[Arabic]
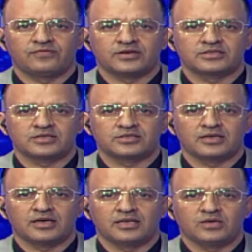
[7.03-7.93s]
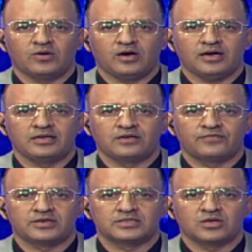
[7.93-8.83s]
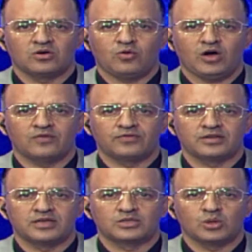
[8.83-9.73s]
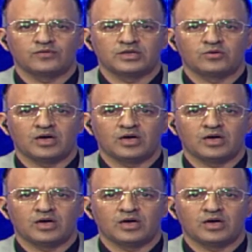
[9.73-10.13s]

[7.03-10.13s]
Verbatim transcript: الفرجة الشناني وعلي الفرجة ومحافظ الجوف اللواء